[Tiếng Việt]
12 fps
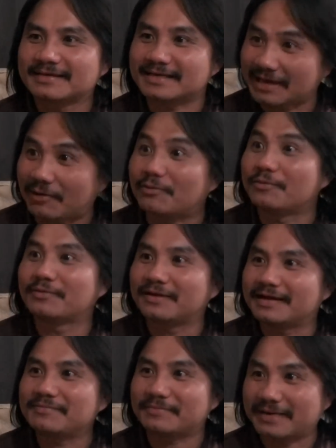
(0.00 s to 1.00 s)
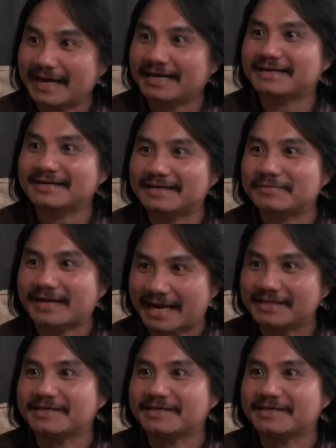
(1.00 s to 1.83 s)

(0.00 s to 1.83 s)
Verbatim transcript: cái chậu để mà, mà ăn đó, để mà cải